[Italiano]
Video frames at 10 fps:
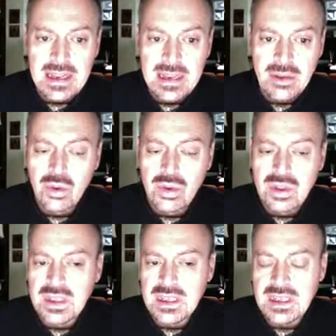eh,
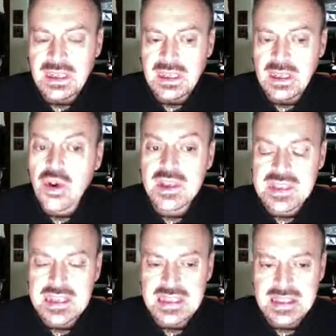tutti i
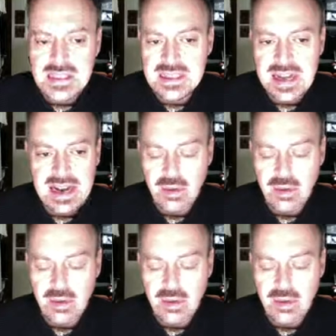corsisti saranno